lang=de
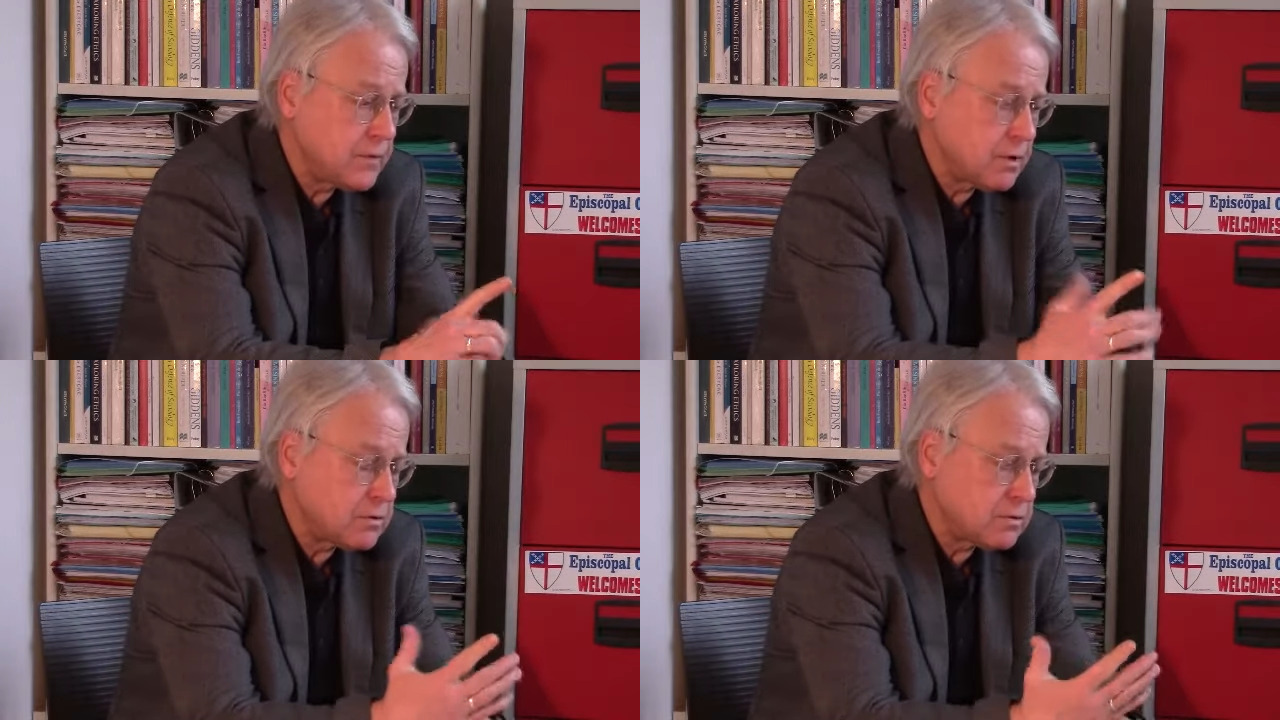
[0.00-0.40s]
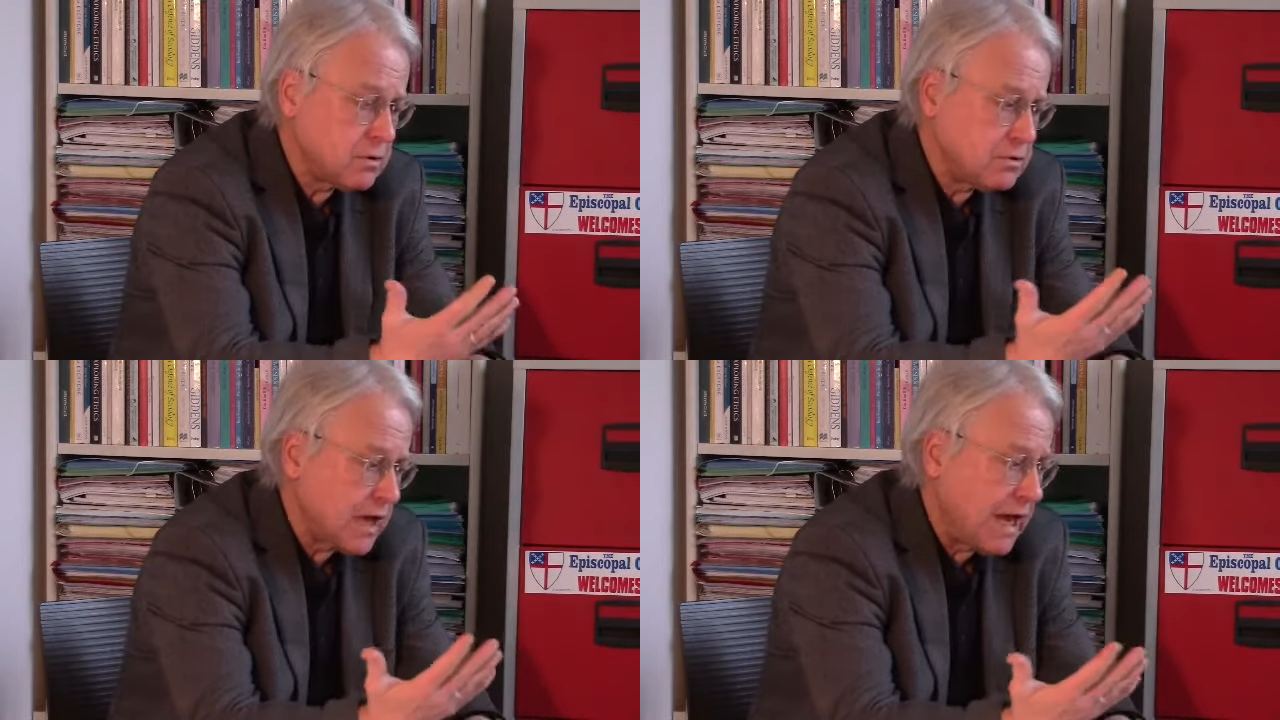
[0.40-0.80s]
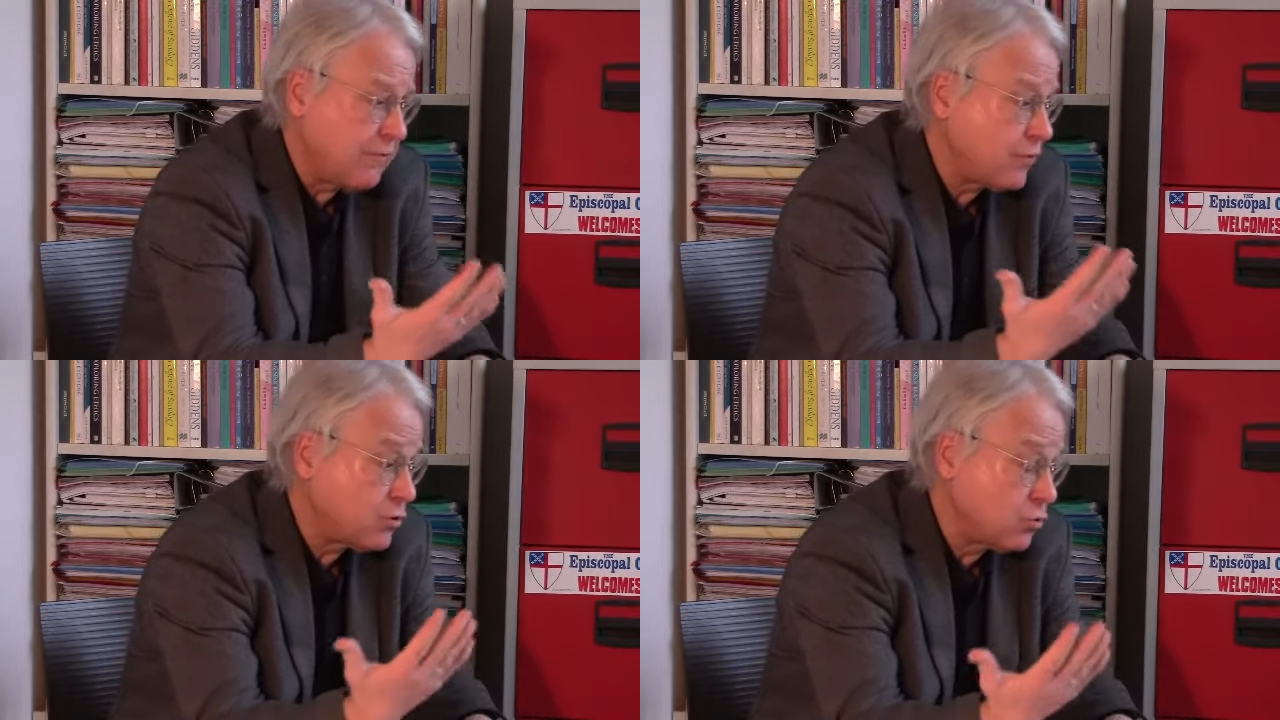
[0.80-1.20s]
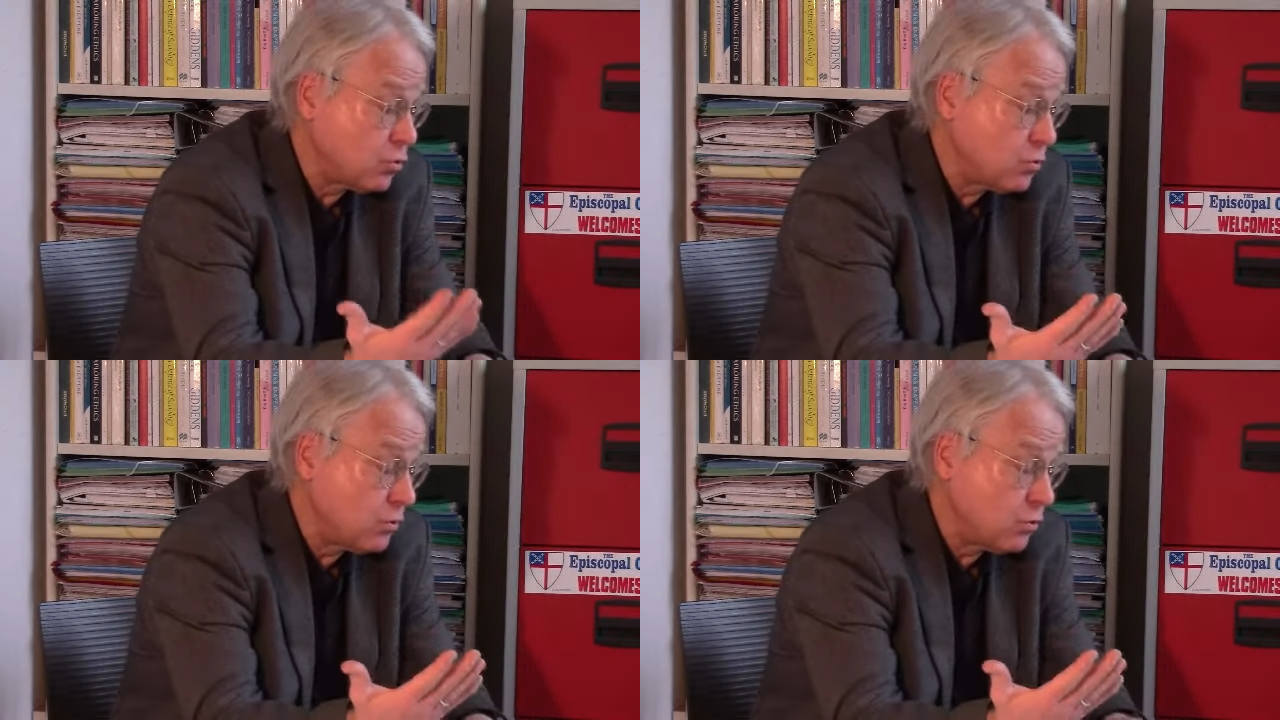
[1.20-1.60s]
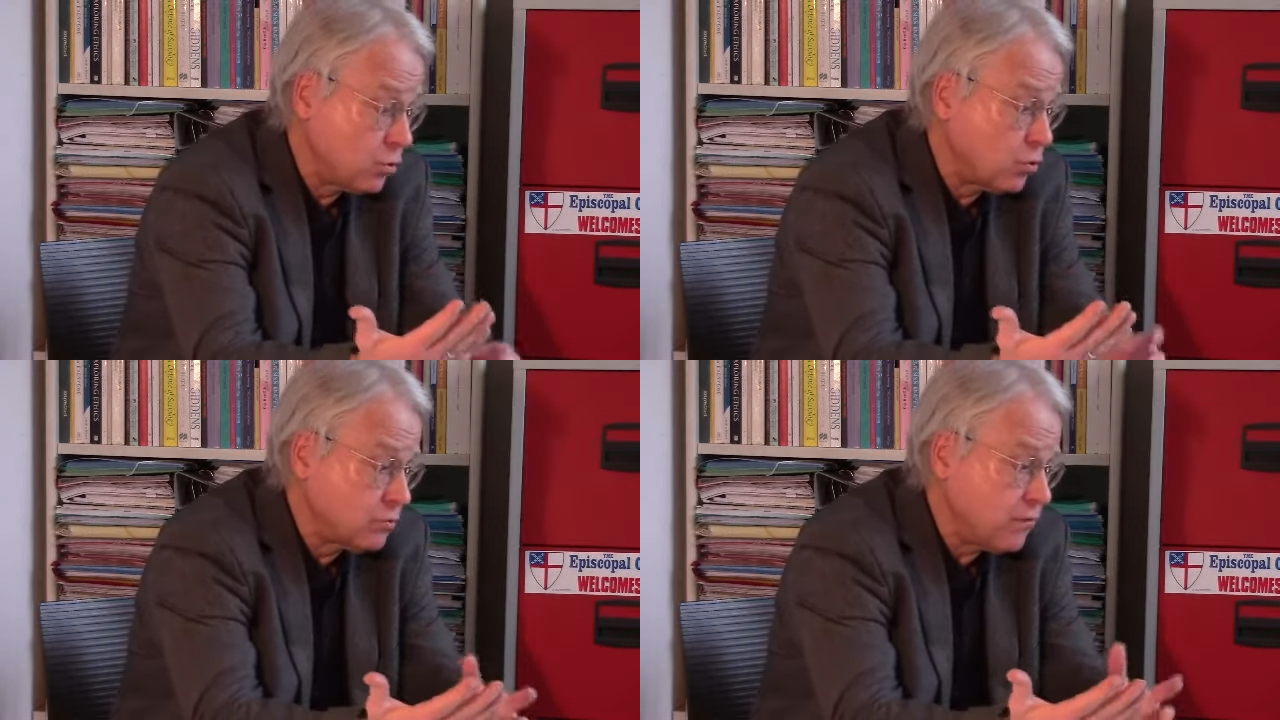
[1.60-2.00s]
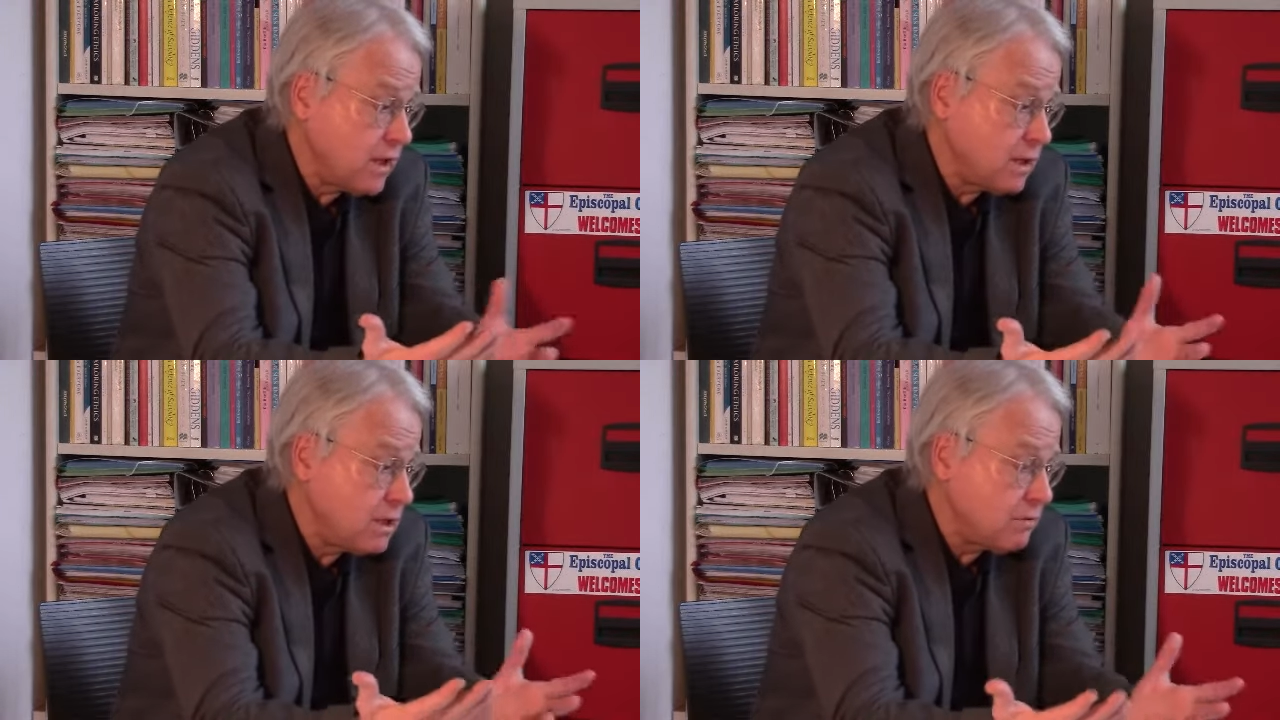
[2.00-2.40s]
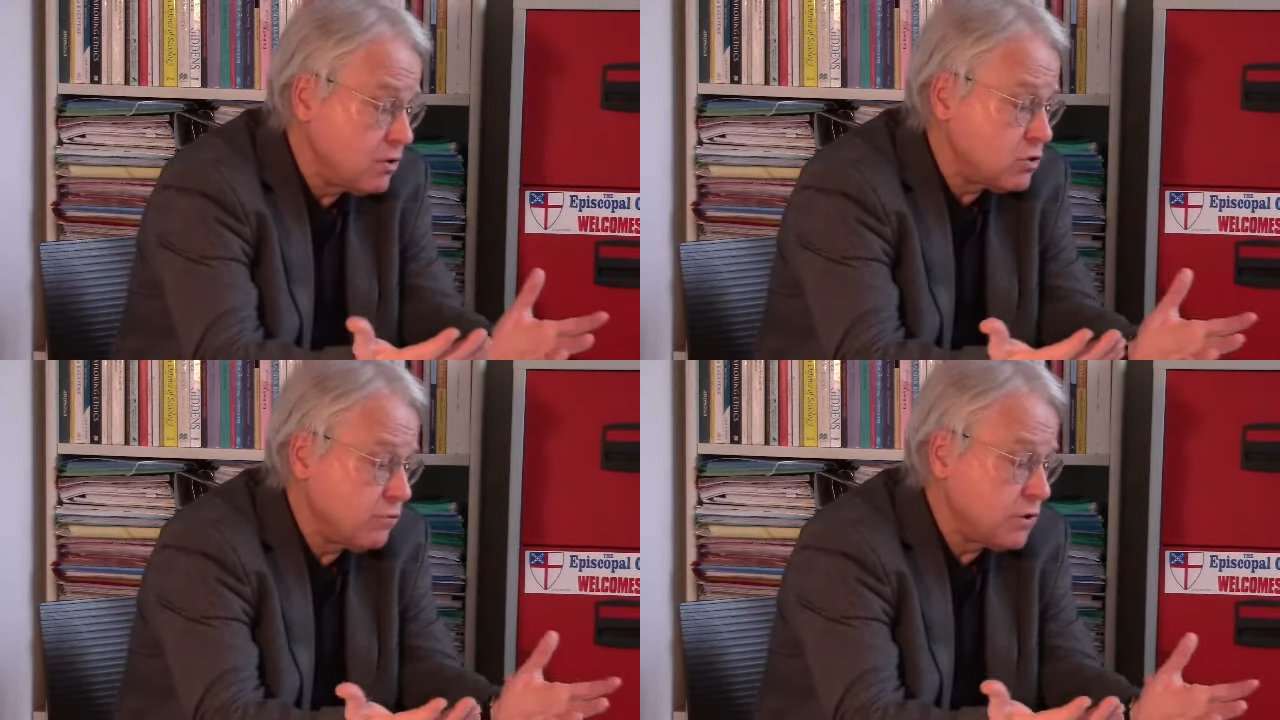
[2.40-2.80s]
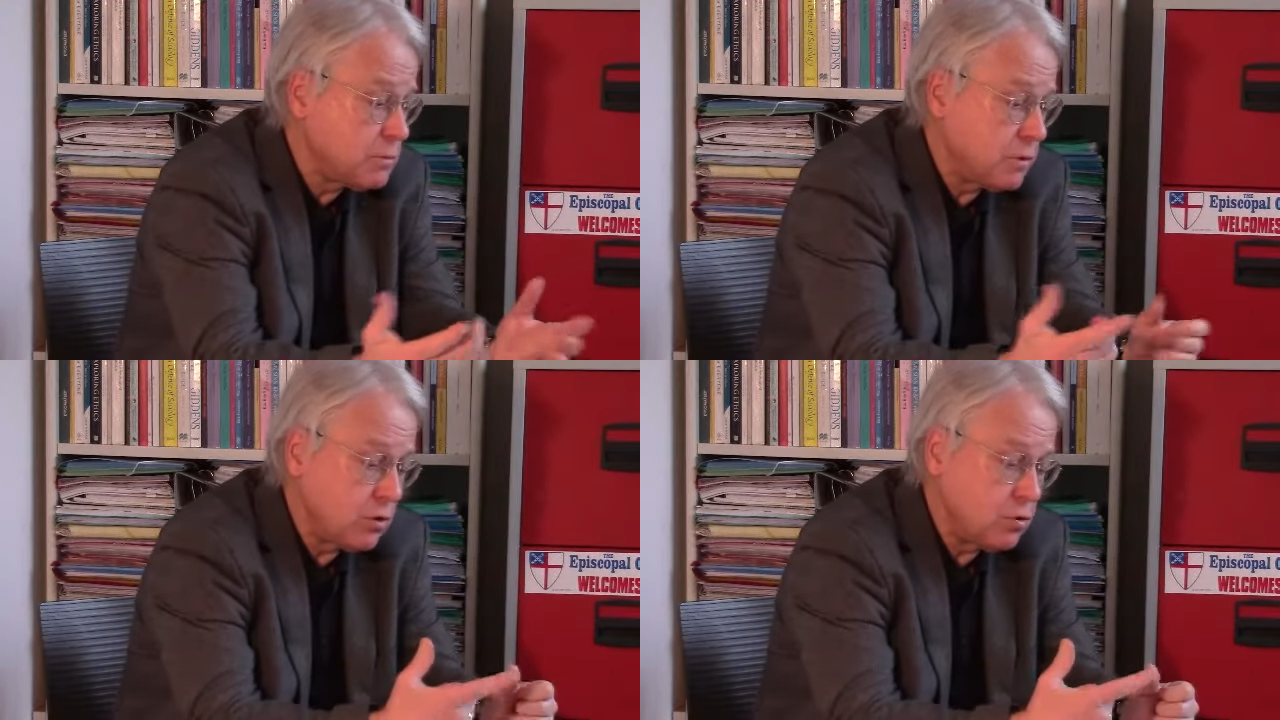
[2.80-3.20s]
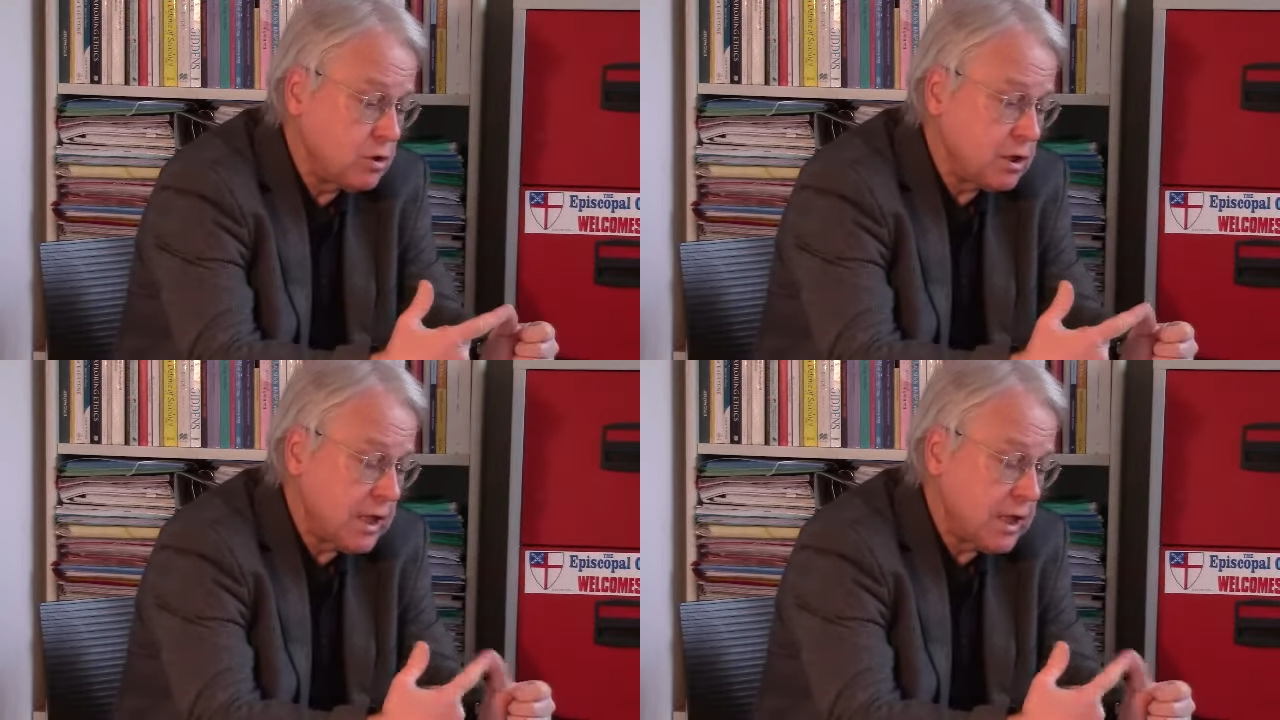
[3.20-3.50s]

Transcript: das ist einfach not, notwendig, wird, so wird es begründet.